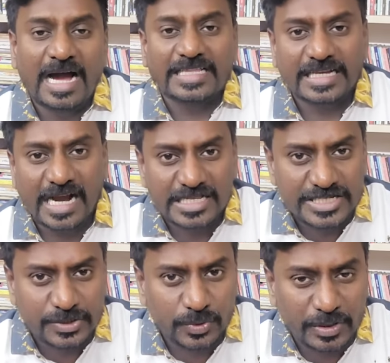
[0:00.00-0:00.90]
அந்த
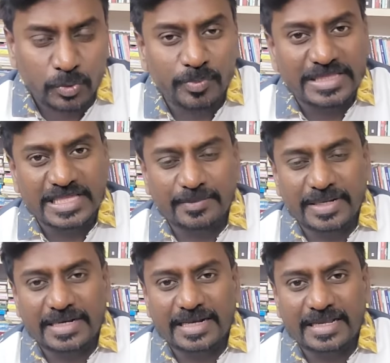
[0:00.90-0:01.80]
காட்சியினுடைய
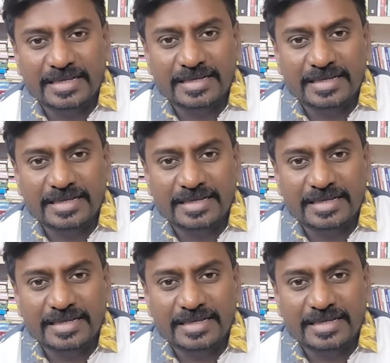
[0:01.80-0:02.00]
உண்மைத்தன்மை என்ன